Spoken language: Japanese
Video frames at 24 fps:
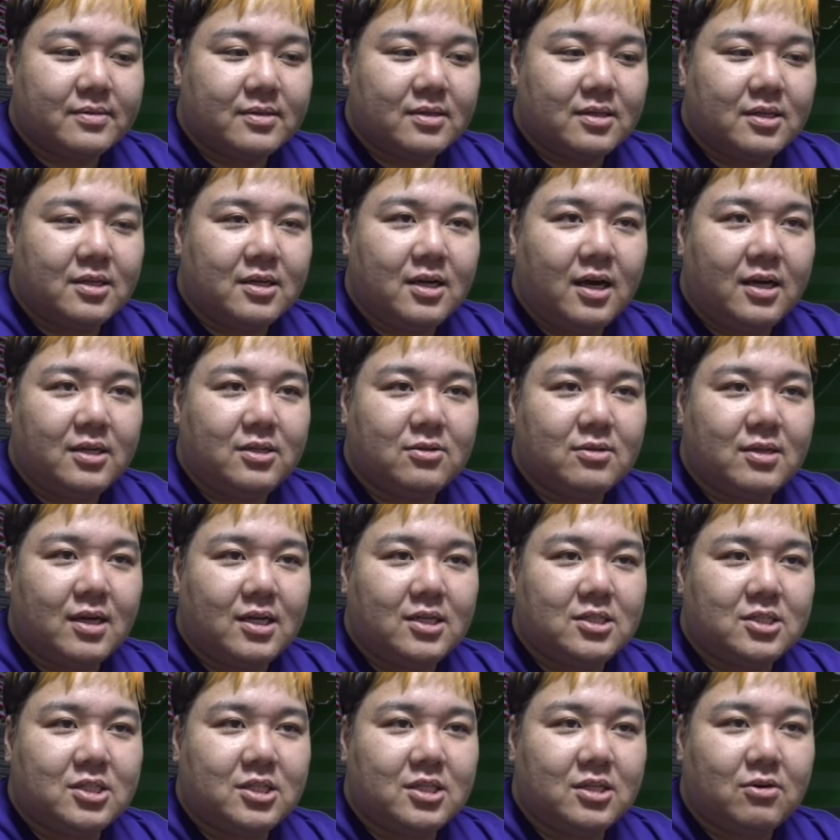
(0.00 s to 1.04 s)
意外と
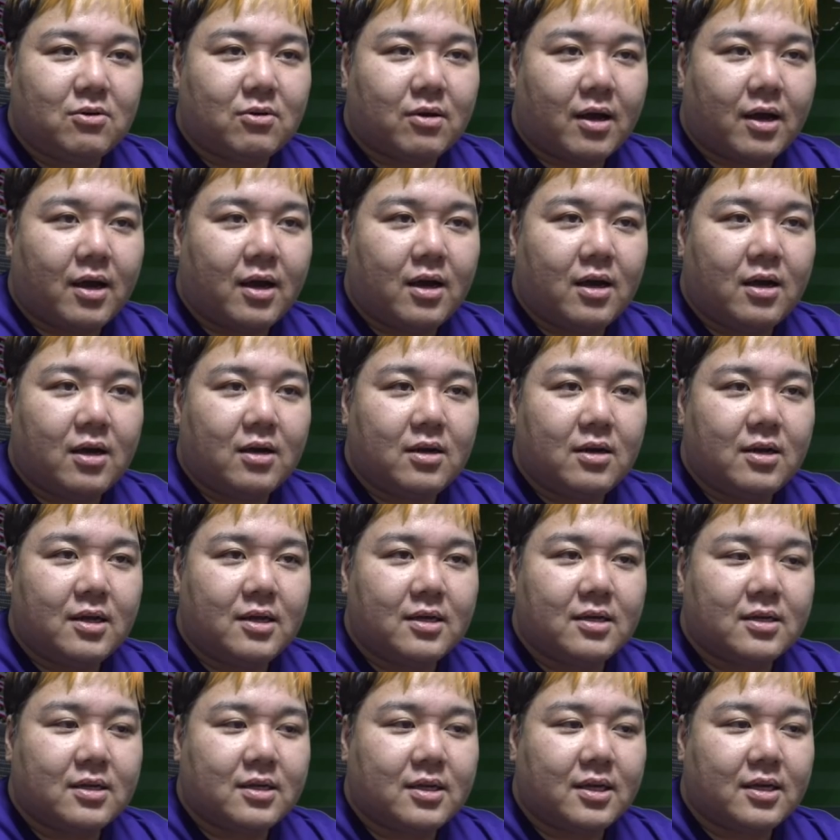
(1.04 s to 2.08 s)
大事？これ。
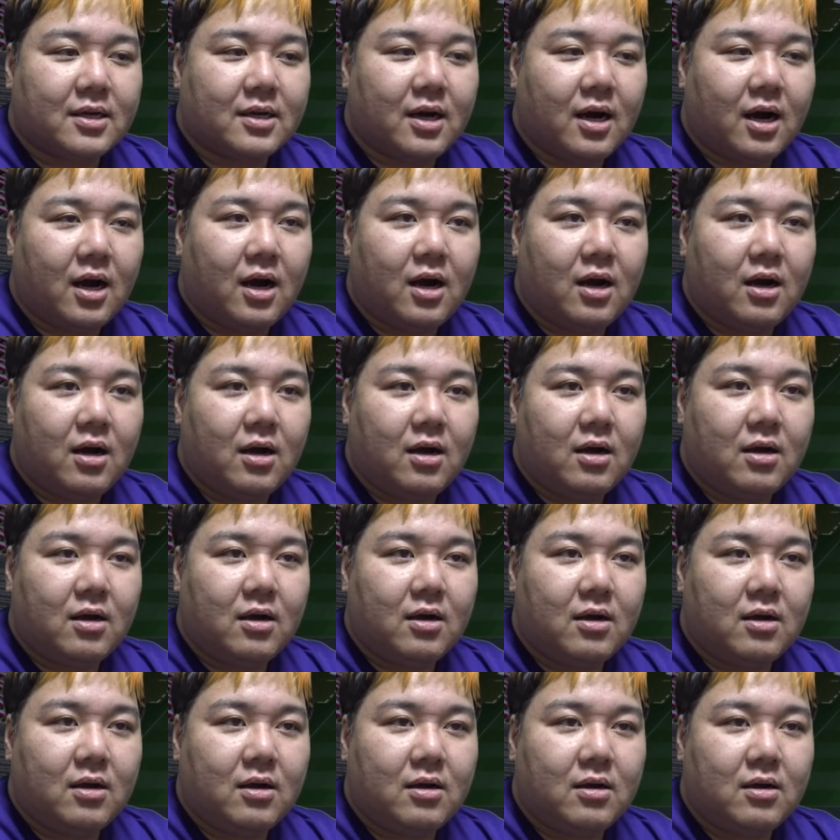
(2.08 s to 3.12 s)
連携が。
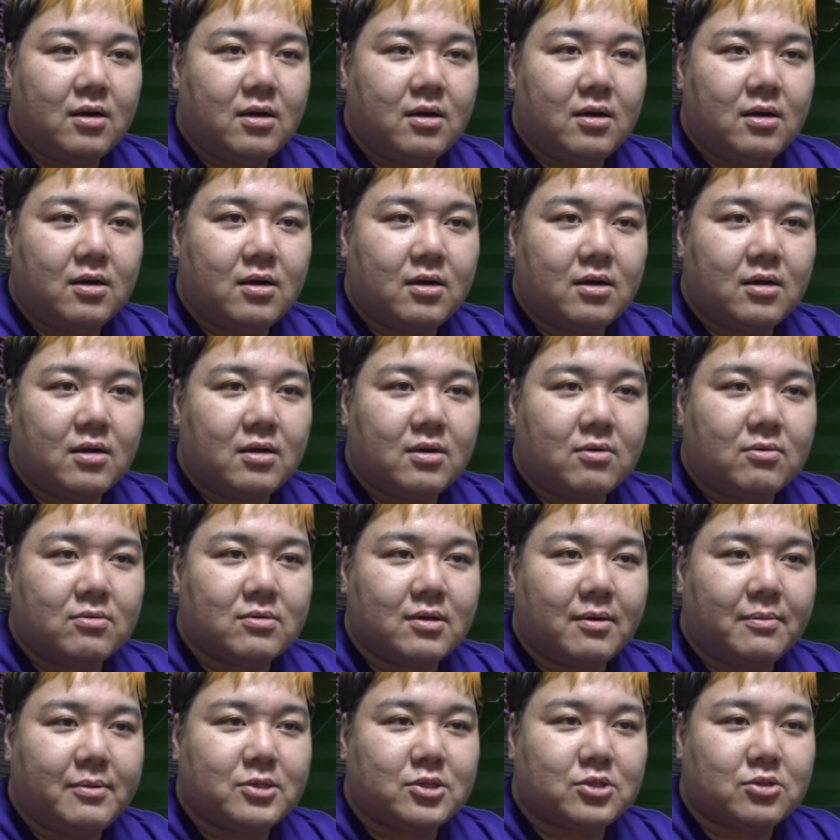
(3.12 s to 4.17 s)
これ
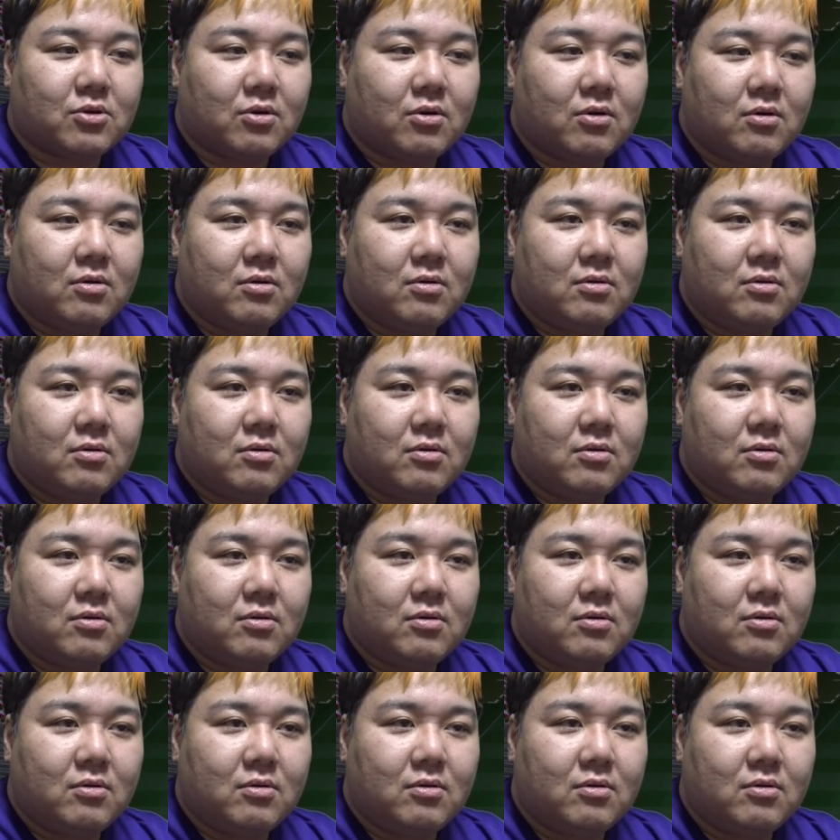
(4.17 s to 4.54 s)
ダメっしょ。